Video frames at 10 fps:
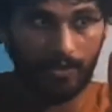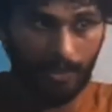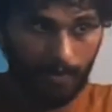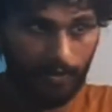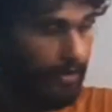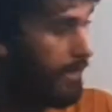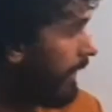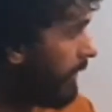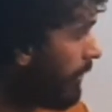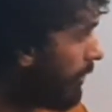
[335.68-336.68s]

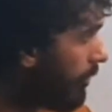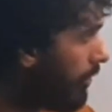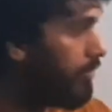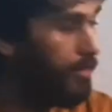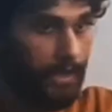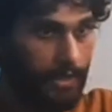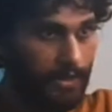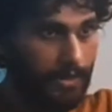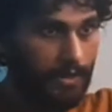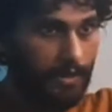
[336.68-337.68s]
সামান্তরিকের কর্ণটি
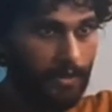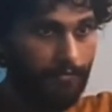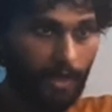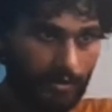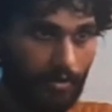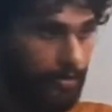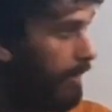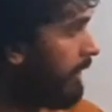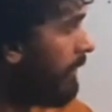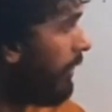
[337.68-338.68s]

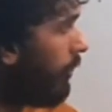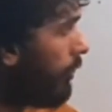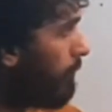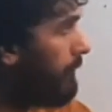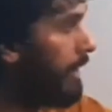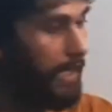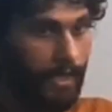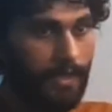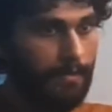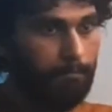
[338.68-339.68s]
ভেক্টরদ্বয়ের লব্ধিকে
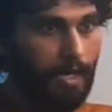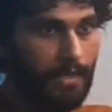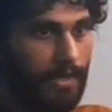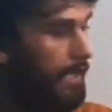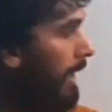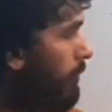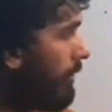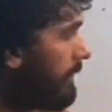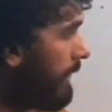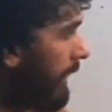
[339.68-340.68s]
মানে এবং
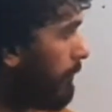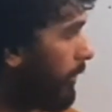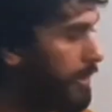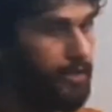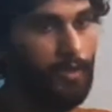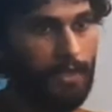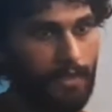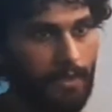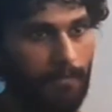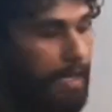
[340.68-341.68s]
দিকে প্রকাশ করে
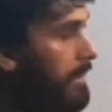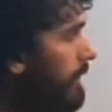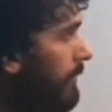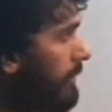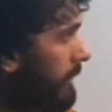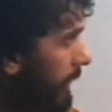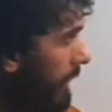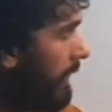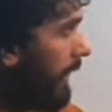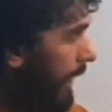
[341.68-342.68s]
মানটা হচ্ছে
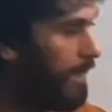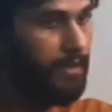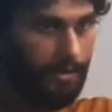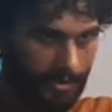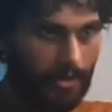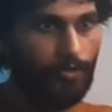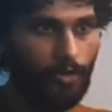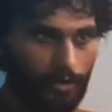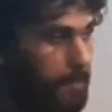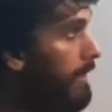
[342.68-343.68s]
আর যেটা
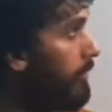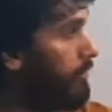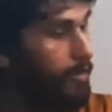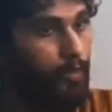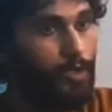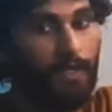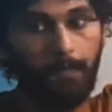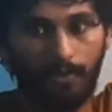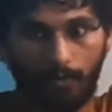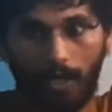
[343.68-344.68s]
দৈর্ঘ্য তুমি বের করছো রুট ওভার
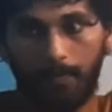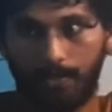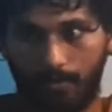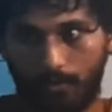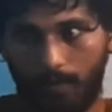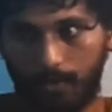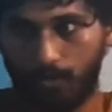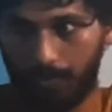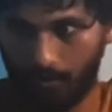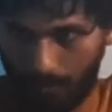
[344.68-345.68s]
পি স্কোয়ার প্লাস কি স্কোয়ার প্লাস টু
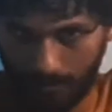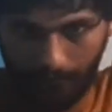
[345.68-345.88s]
পি কজ